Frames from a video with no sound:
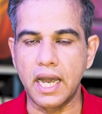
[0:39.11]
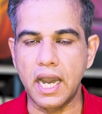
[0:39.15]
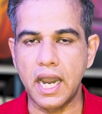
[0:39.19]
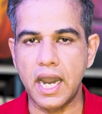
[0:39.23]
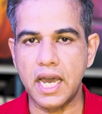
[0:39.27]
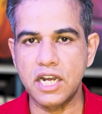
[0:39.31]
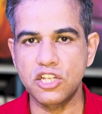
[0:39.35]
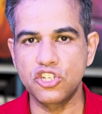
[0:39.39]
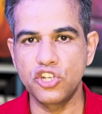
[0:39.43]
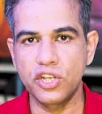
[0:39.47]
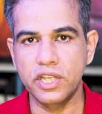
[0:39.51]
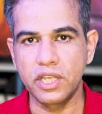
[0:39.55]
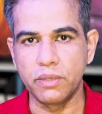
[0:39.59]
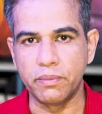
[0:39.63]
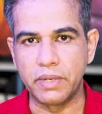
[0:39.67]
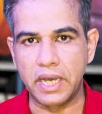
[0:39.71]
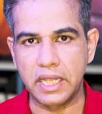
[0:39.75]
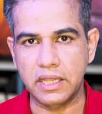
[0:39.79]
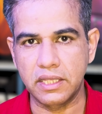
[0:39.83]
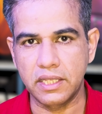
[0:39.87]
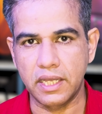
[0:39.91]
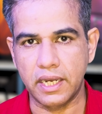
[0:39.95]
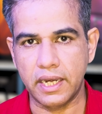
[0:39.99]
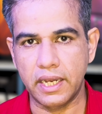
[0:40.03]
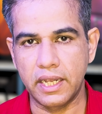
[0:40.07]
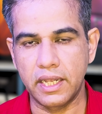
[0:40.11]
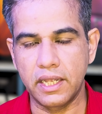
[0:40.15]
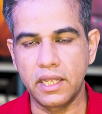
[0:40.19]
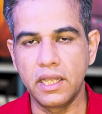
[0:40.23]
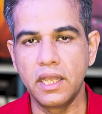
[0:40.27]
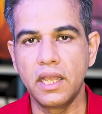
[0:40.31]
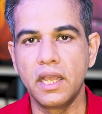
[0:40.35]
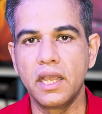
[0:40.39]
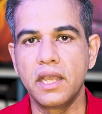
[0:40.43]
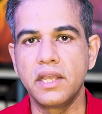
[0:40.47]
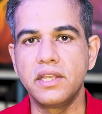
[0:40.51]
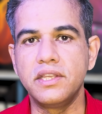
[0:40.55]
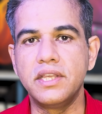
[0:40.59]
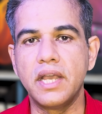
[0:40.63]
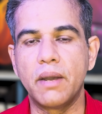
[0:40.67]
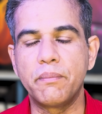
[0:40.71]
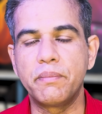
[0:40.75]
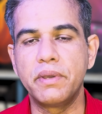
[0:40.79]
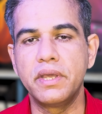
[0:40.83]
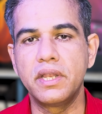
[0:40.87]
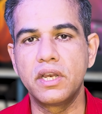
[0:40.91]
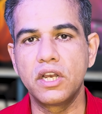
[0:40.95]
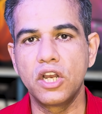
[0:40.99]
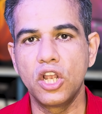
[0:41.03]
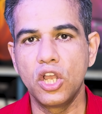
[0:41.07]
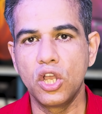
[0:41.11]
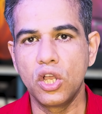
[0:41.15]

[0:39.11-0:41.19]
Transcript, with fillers: आरजे की बात करें या फिर